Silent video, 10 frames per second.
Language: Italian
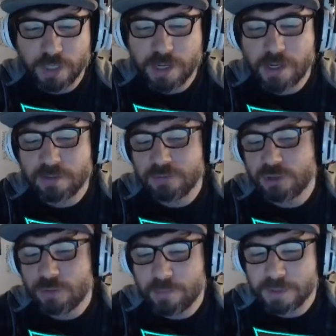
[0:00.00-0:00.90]
È
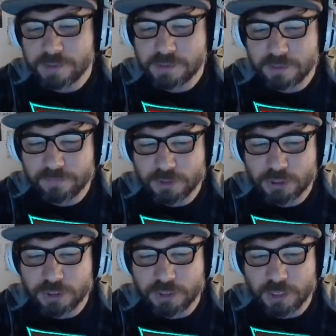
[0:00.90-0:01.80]
diciamo abbastanza
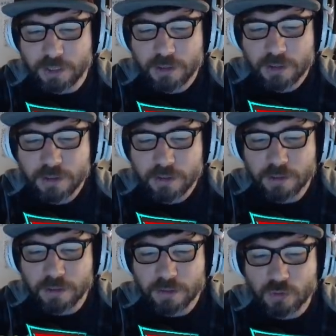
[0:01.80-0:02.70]
vicina
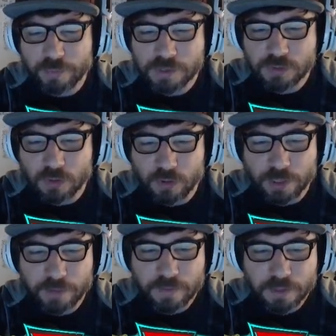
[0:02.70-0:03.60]
eh, come
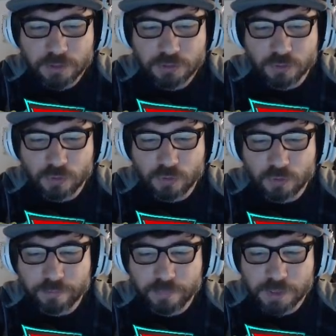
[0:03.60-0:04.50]
zona
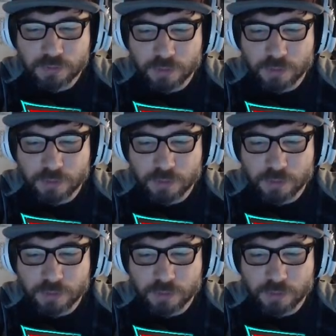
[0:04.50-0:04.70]
ho messo